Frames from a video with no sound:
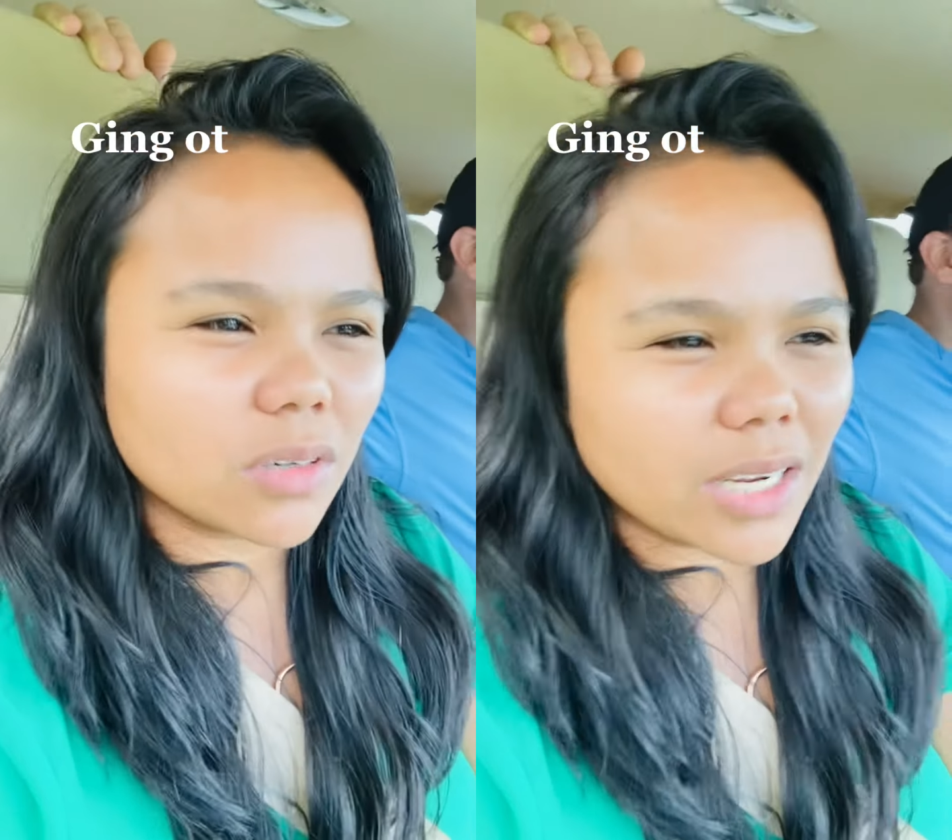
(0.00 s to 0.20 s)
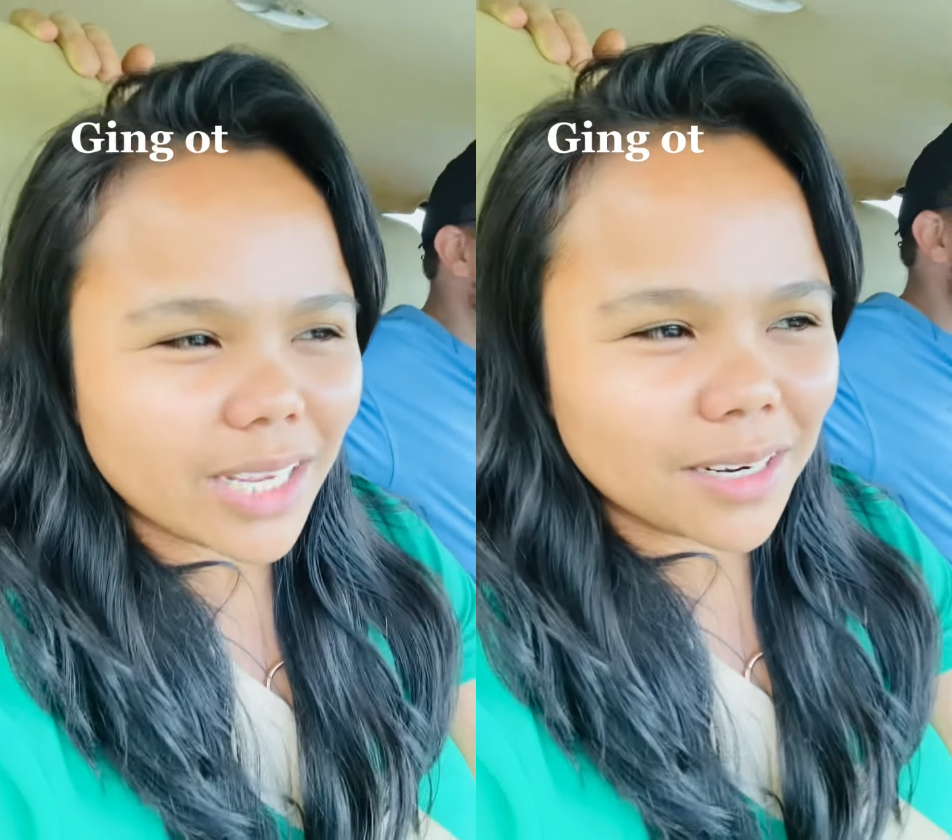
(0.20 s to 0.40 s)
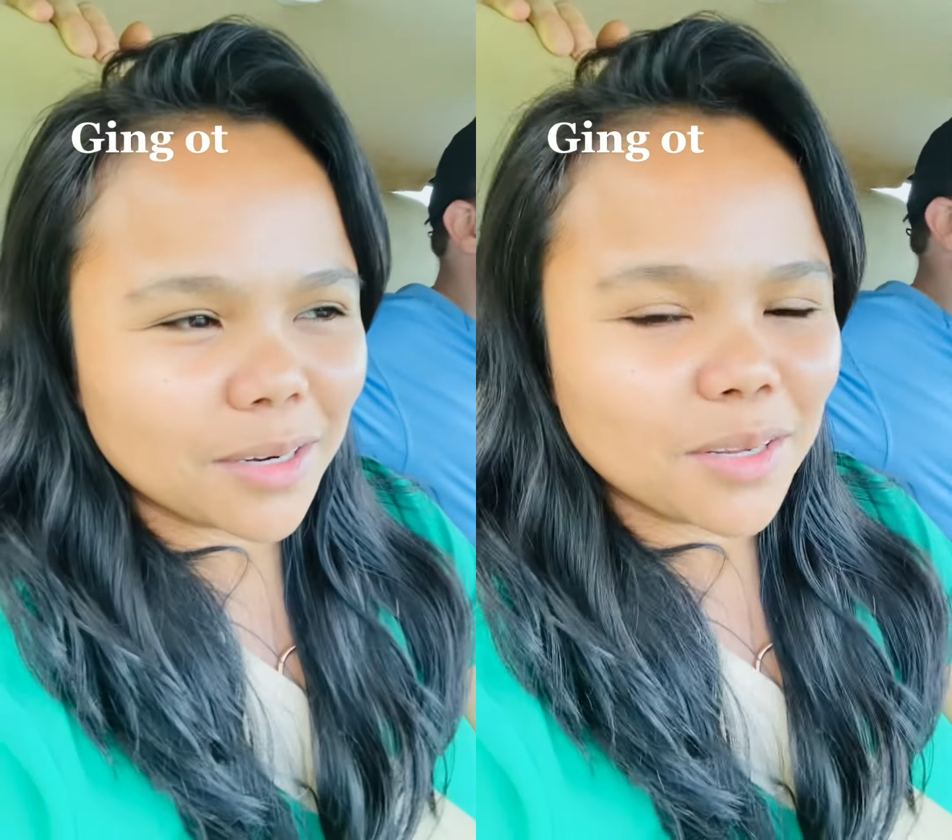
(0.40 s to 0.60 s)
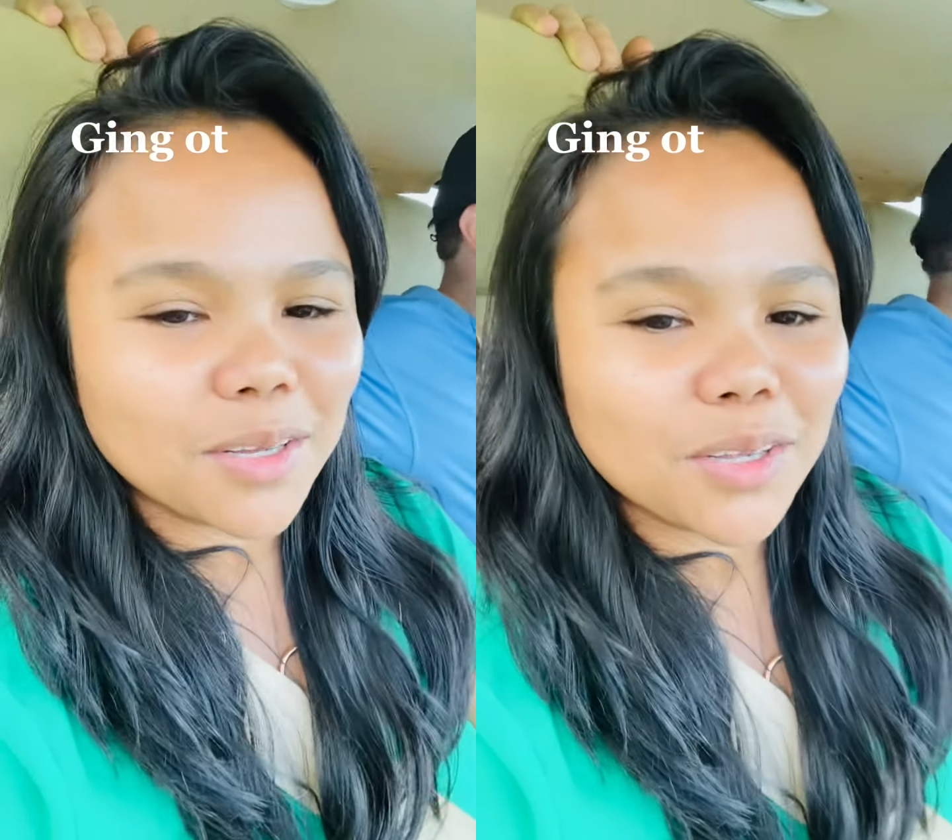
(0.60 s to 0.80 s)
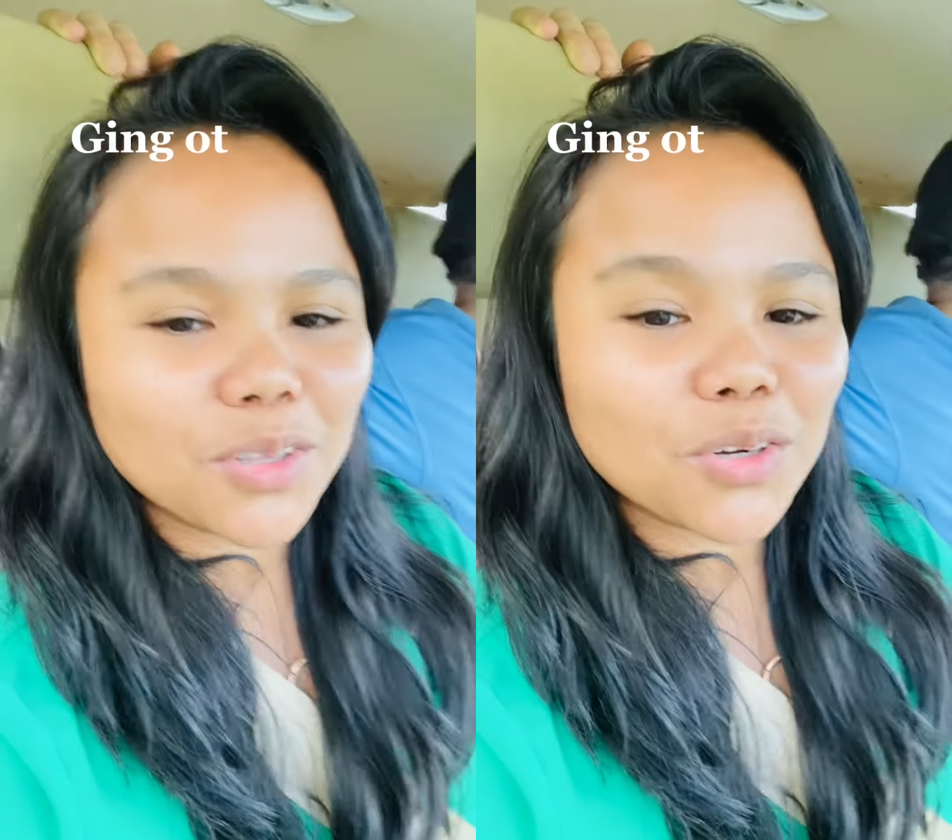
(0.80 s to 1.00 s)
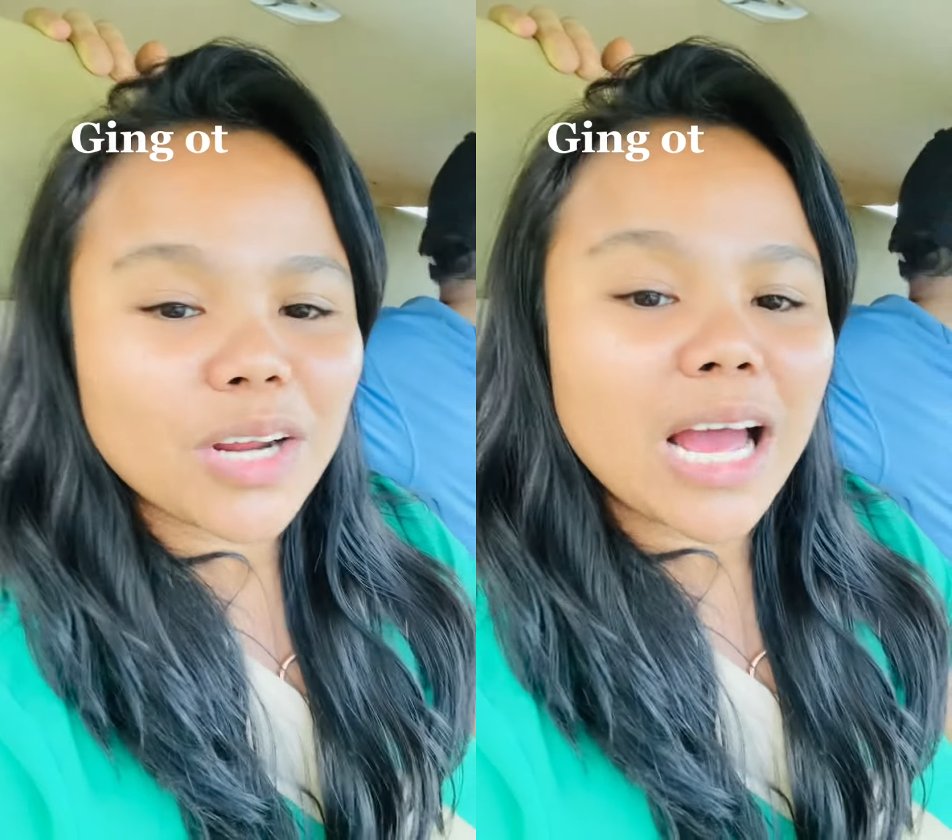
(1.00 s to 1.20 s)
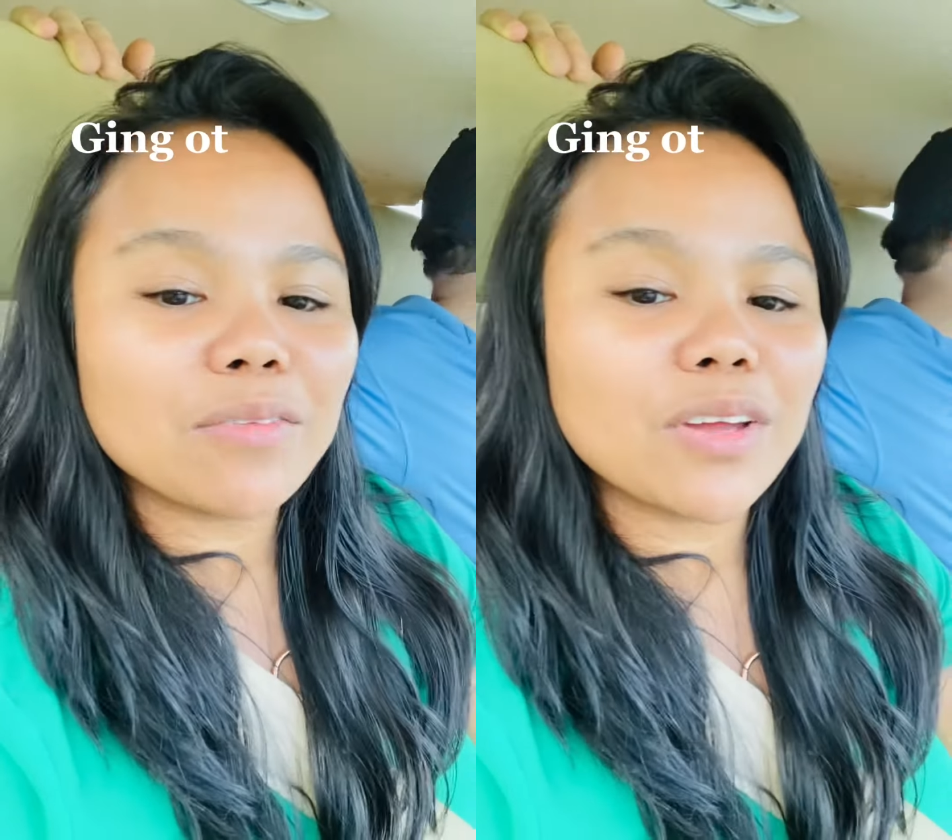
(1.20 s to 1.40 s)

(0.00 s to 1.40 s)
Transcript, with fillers: Dahil, yun nga,